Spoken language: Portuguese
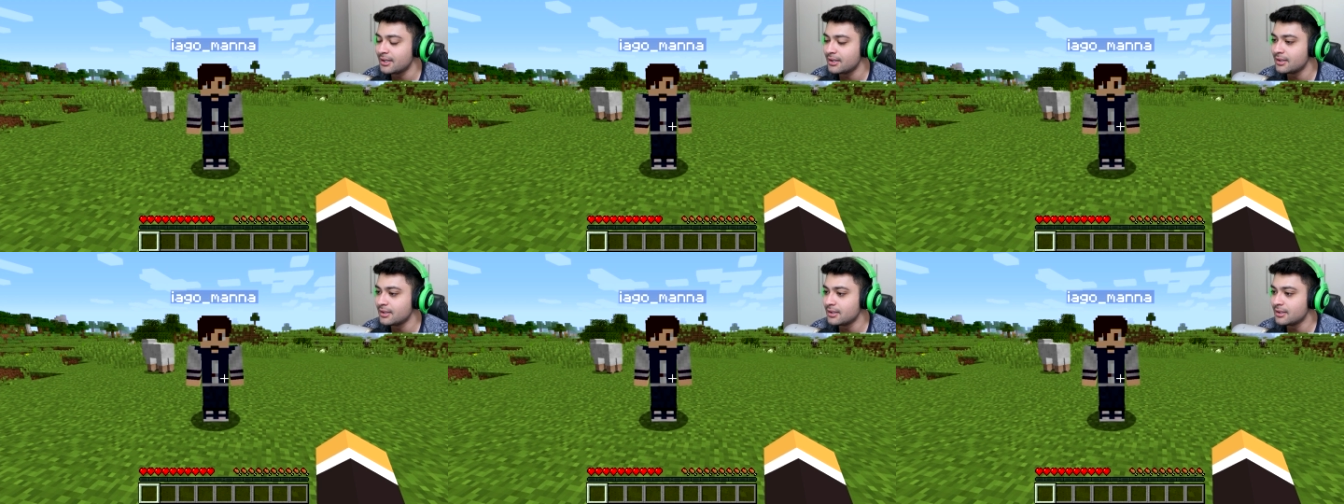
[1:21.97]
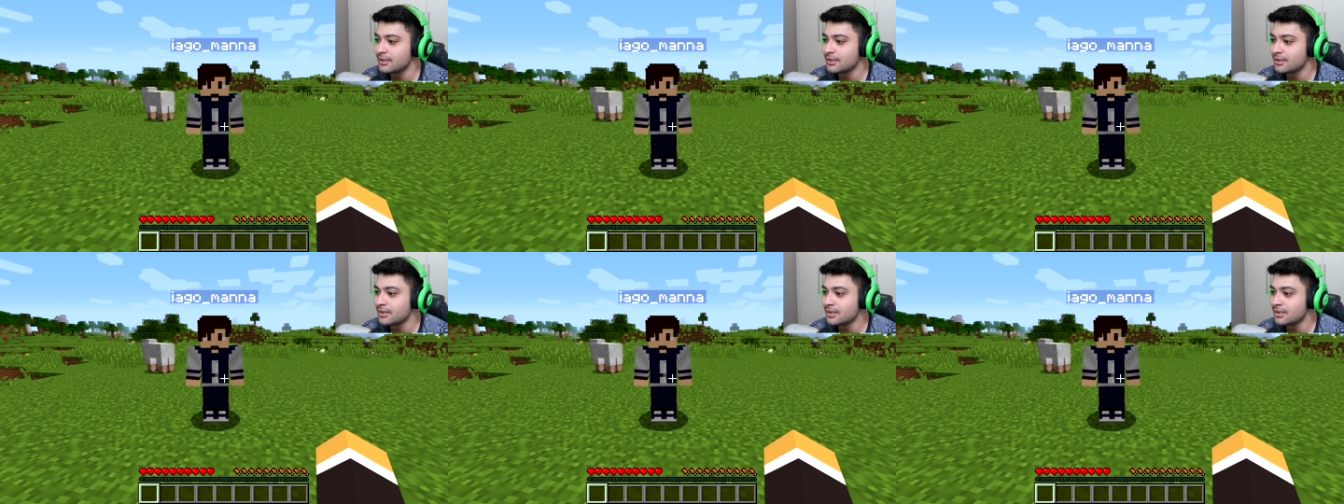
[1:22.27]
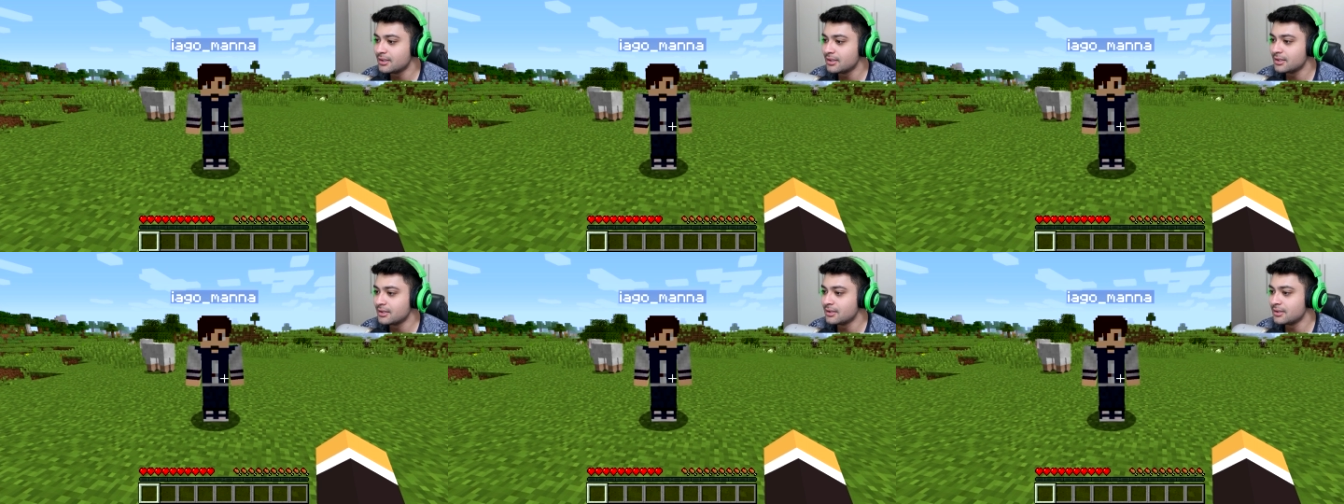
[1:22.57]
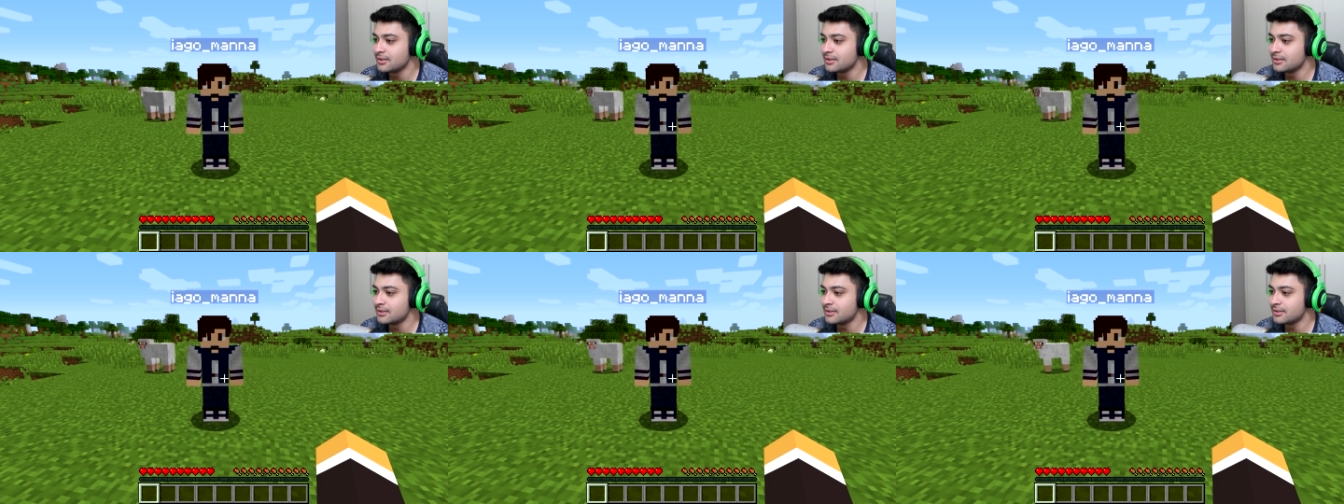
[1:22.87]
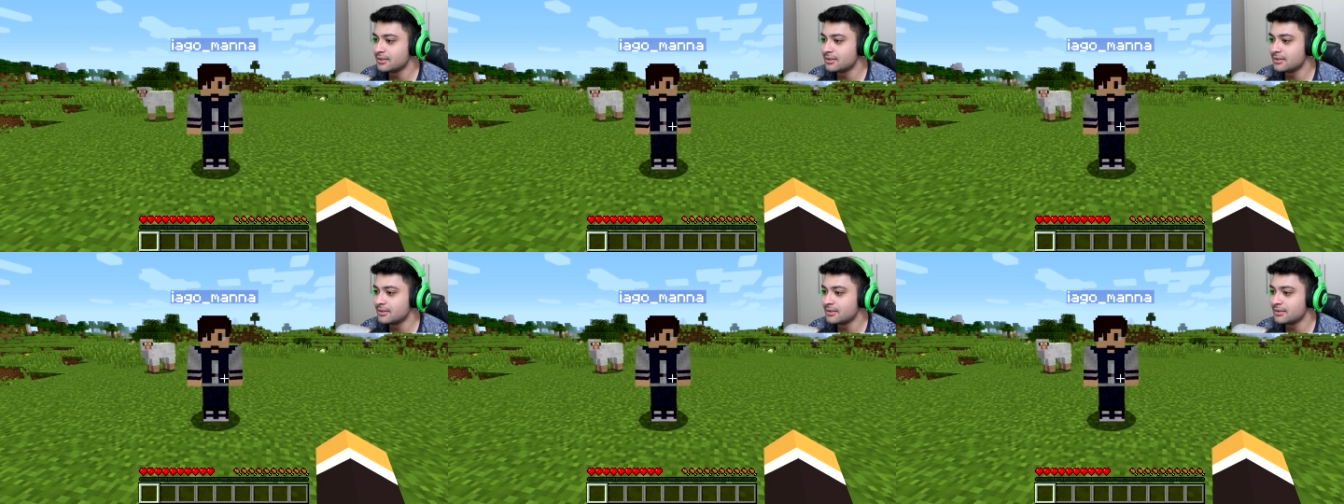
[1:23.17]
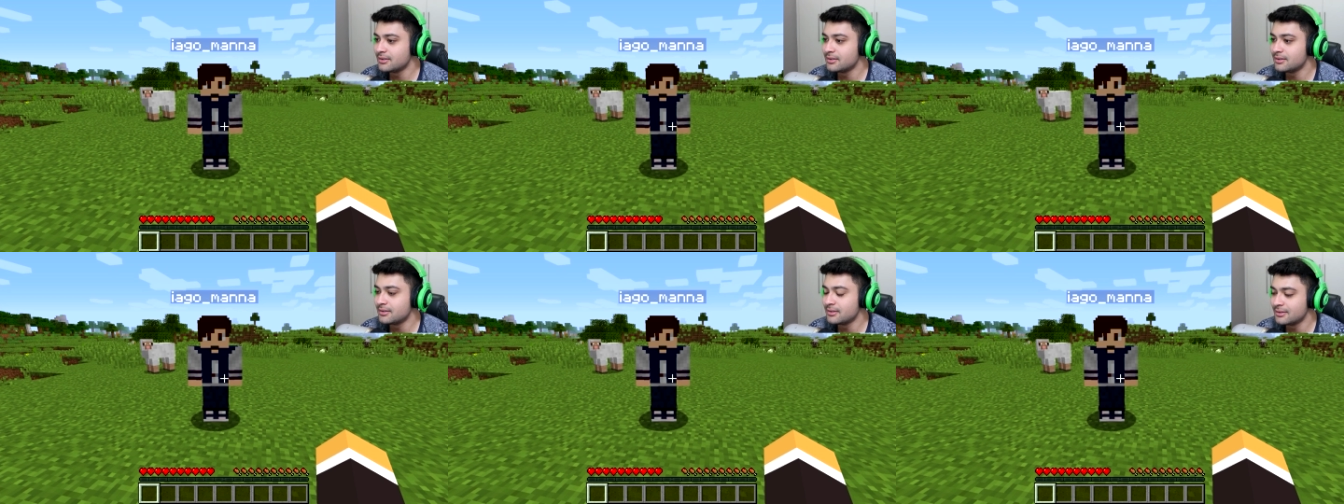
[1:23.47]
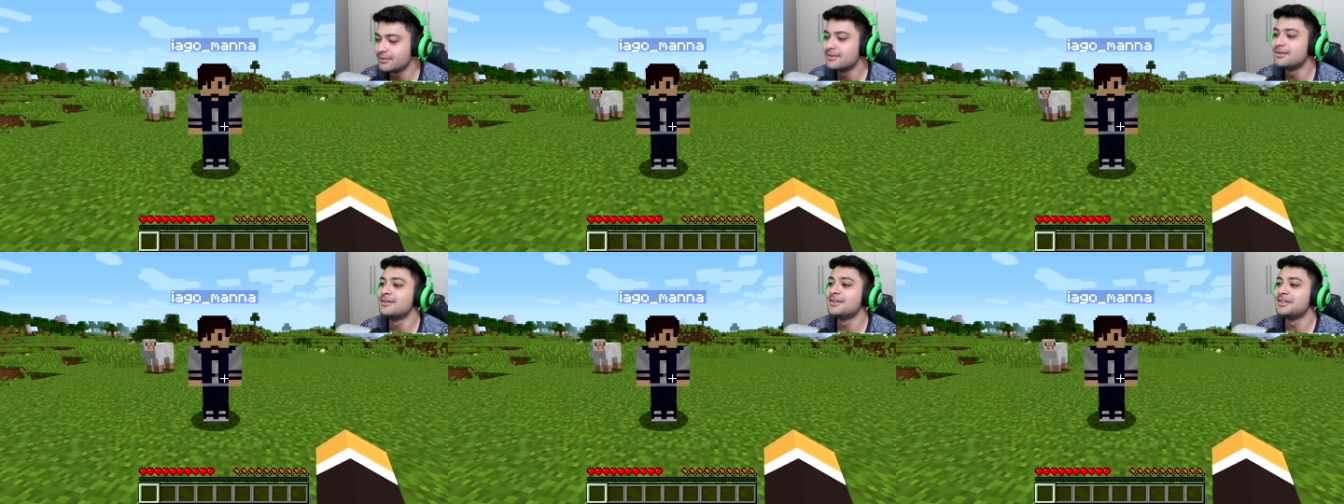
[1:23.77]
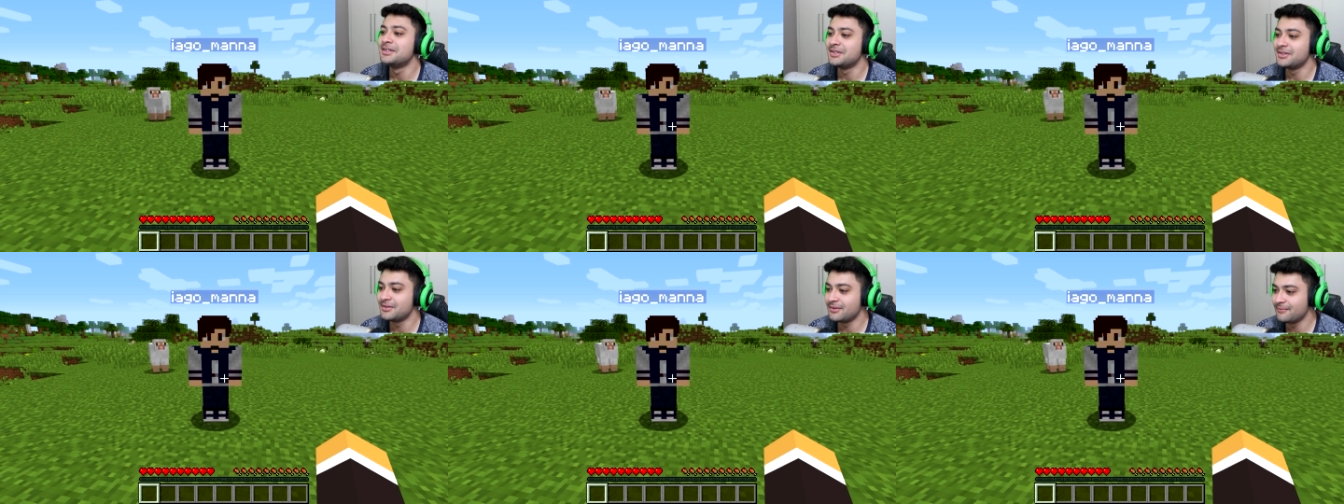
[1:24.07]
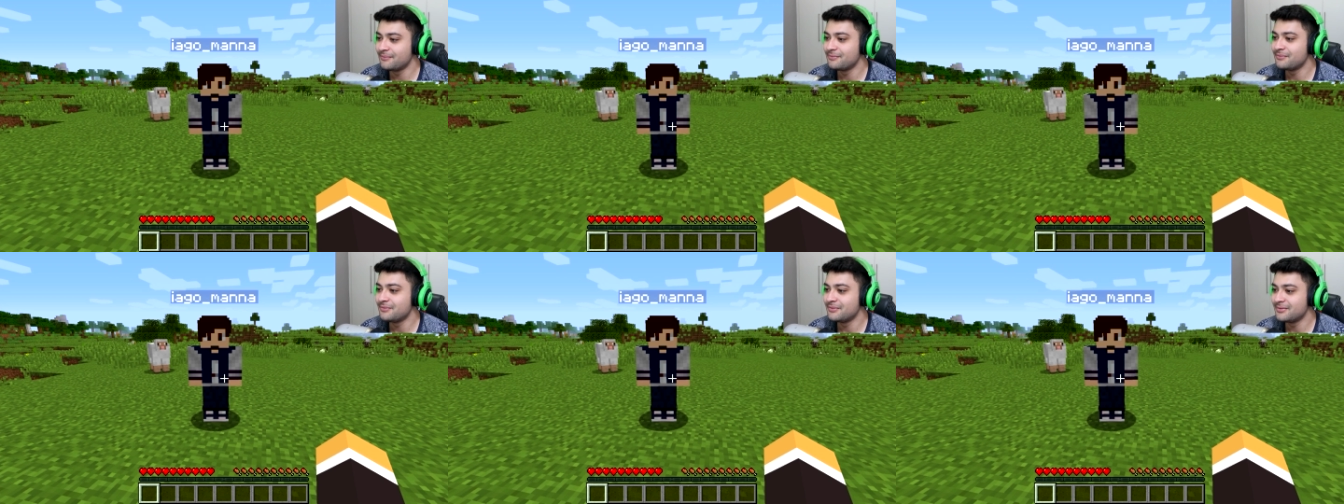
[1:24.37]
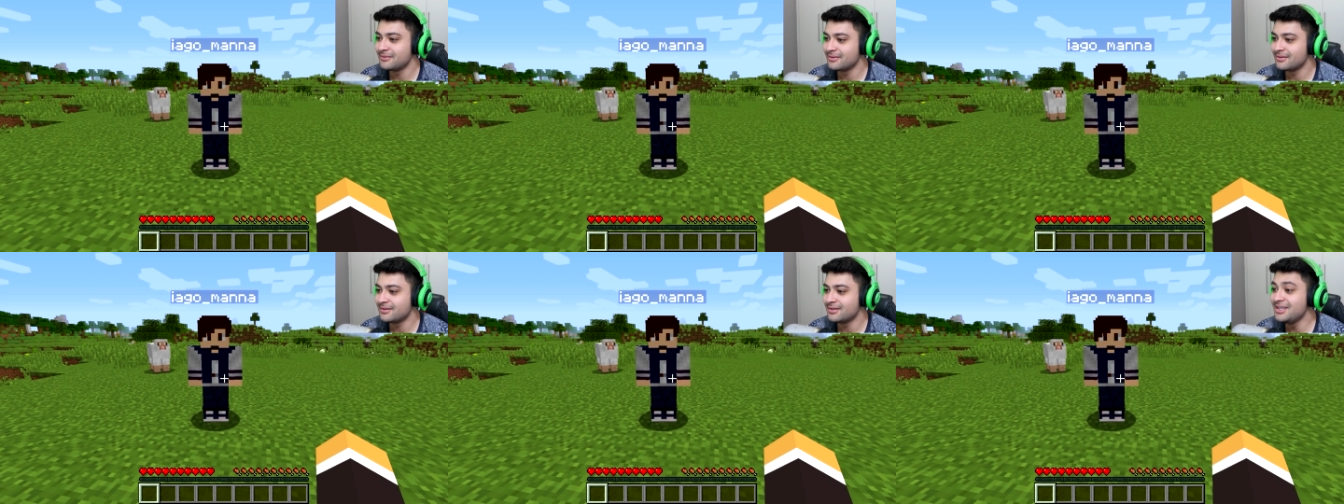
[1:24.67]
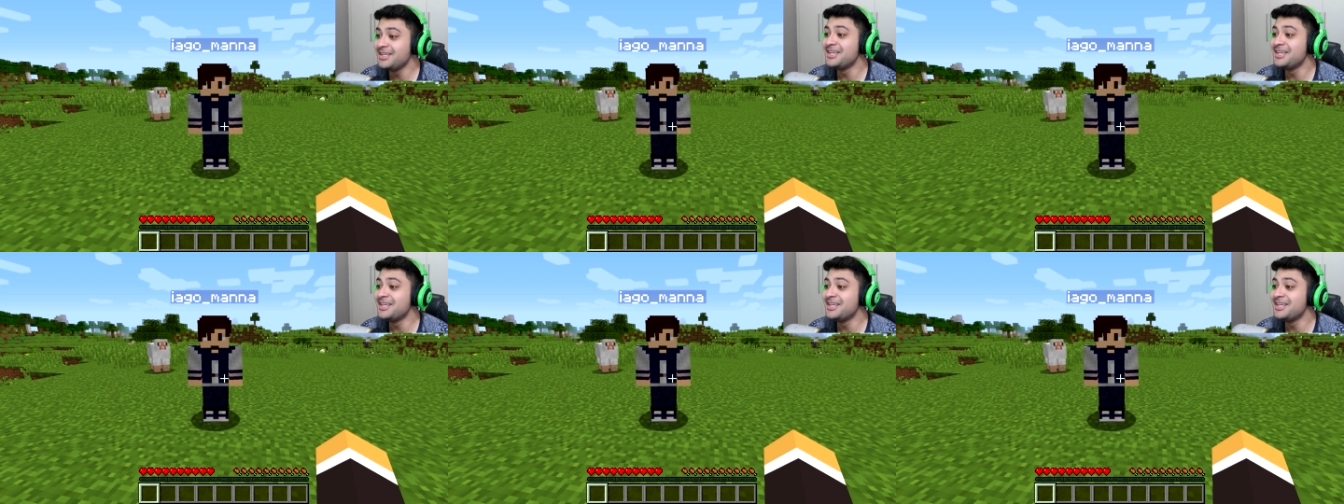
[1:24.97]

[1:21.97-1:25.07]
Ah, é verdade que você abre e fecha, abre e fecha, abre e fecha.